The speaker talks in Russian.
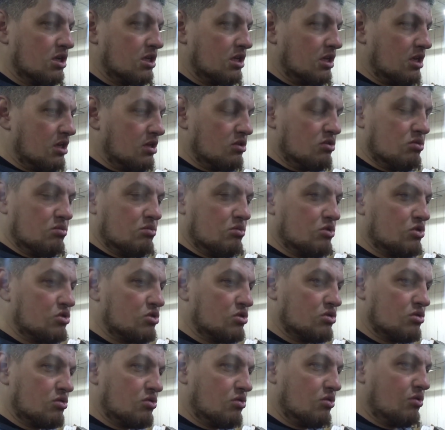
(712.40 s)
Я думаю, что
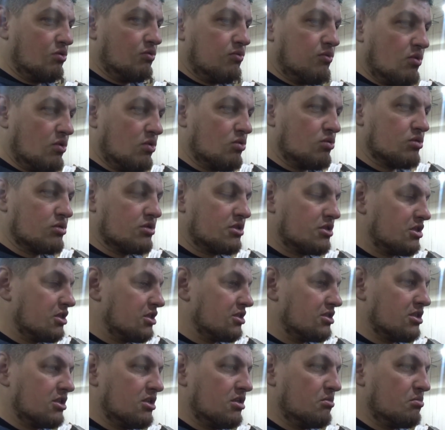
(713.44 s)
такой фокус,
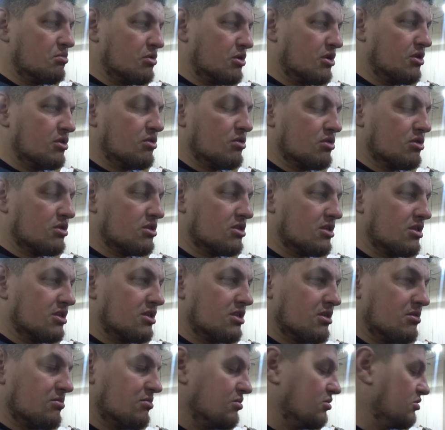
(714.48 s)
честно, не пройдет с
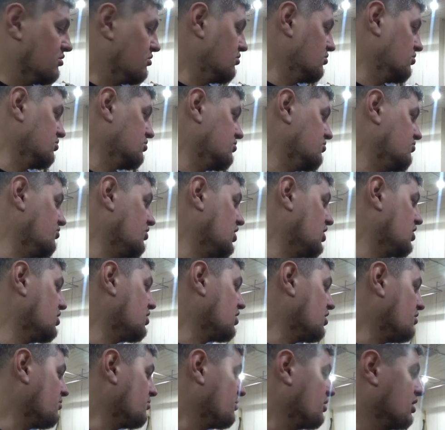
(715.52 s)
этим, ну, с
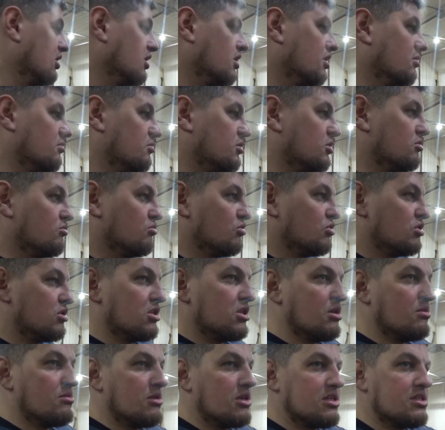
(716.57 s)
двигателем. Потому что
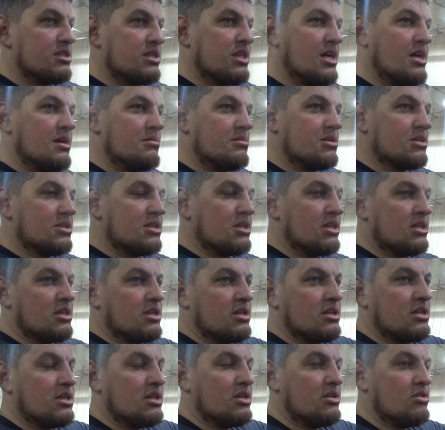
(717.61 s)
там расслабишь, где-то
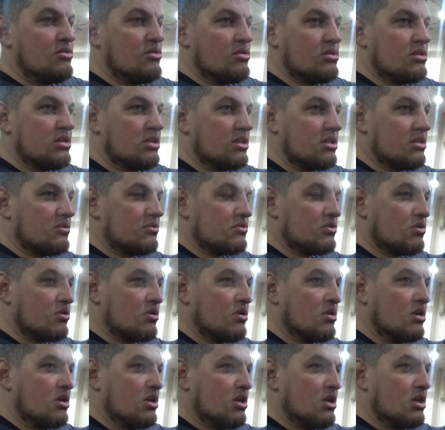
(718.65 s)
отойдет это все,
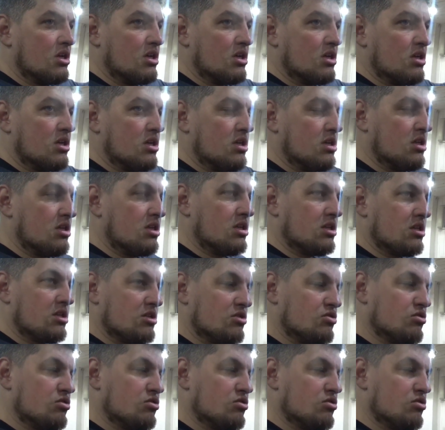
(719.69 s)
и где-то